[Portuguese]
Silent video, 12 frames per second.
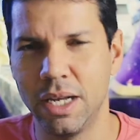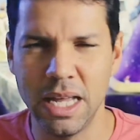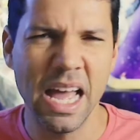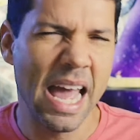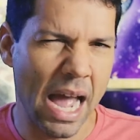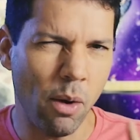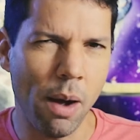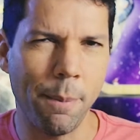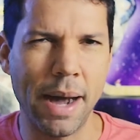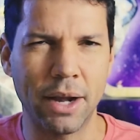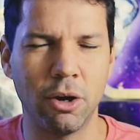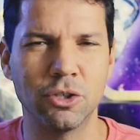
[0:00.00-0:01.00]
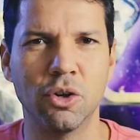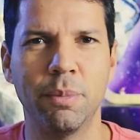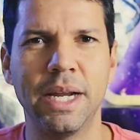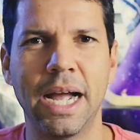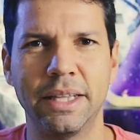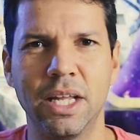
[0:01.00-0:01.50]
ali, é uma paródia, uma
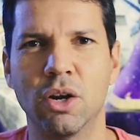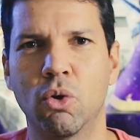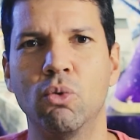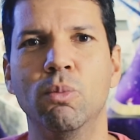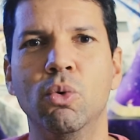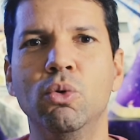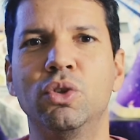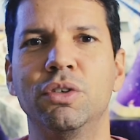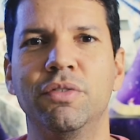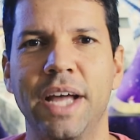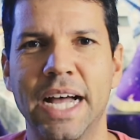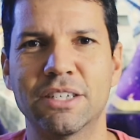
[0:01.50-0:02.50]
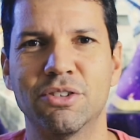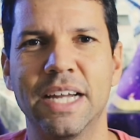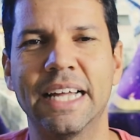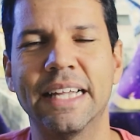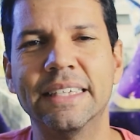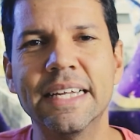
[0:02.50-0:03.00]
brincadeira com o multiverso
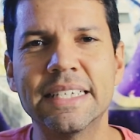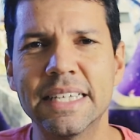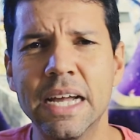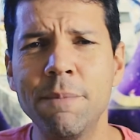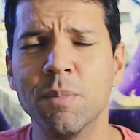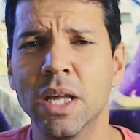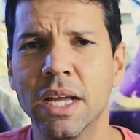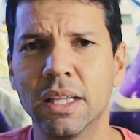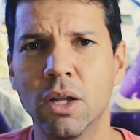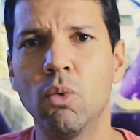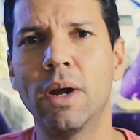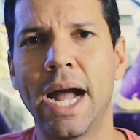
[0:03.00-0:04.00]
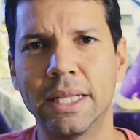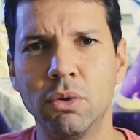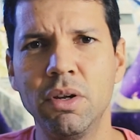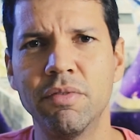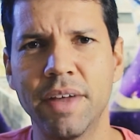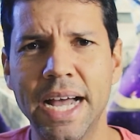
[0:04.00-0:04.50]
né, da DC. Então cada
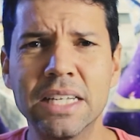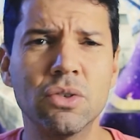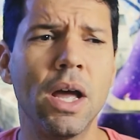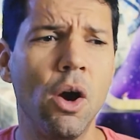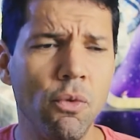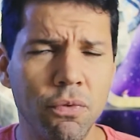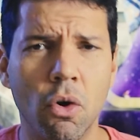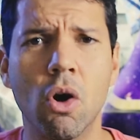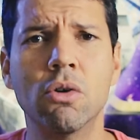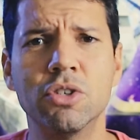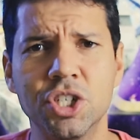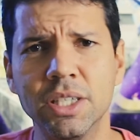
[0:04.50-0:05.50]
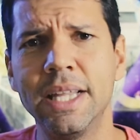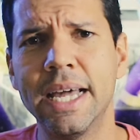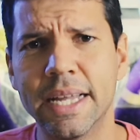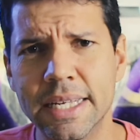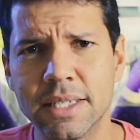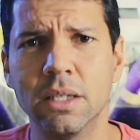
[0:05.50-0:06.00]
universo é um foco de
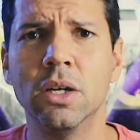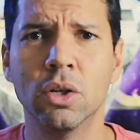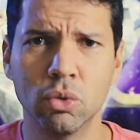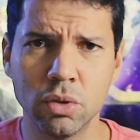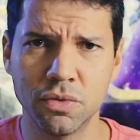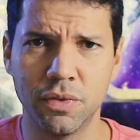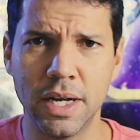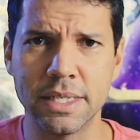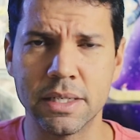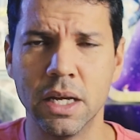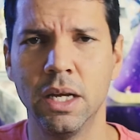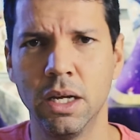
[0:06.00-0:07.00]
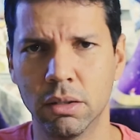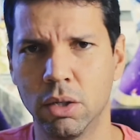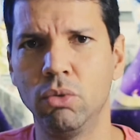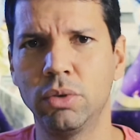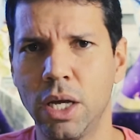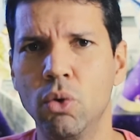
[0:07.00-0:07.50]
interesse dos fãs.
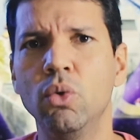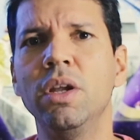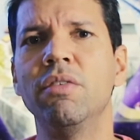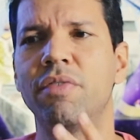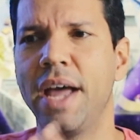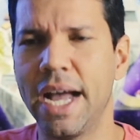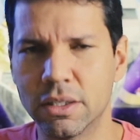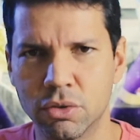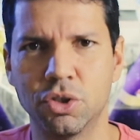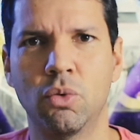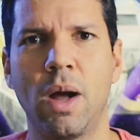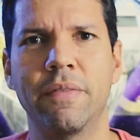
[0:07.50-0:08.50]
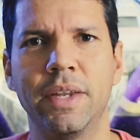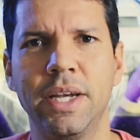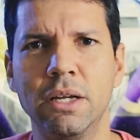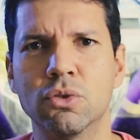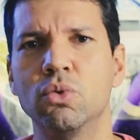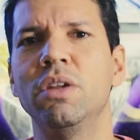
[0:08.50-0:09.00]
Então tem um universo de
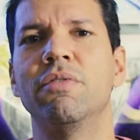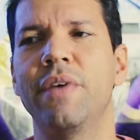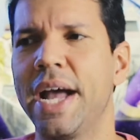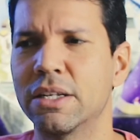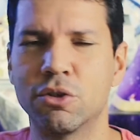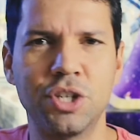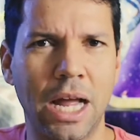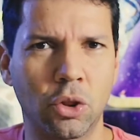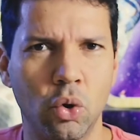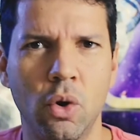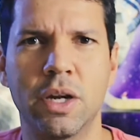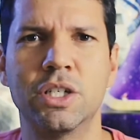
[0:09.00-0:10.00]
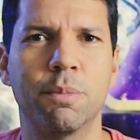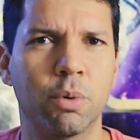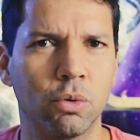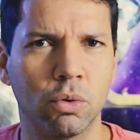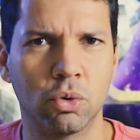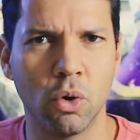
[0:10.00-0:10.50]
quadrinhos, um universo de atores e
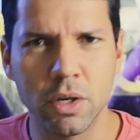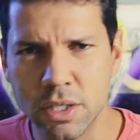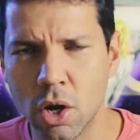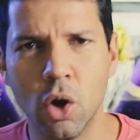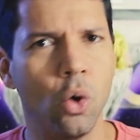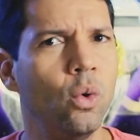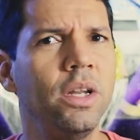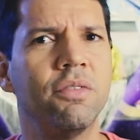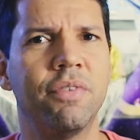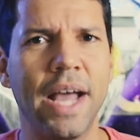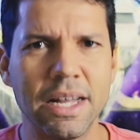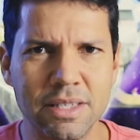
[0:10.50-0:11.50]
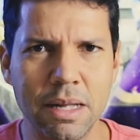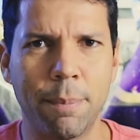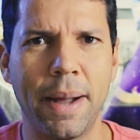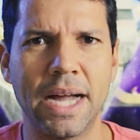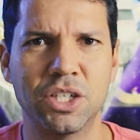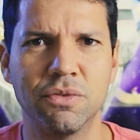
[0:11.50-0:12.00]
produtores, um universo da
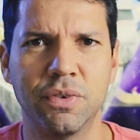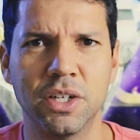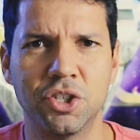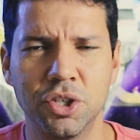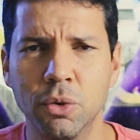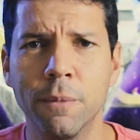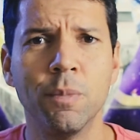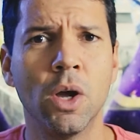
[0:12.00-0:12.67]
parte infantil,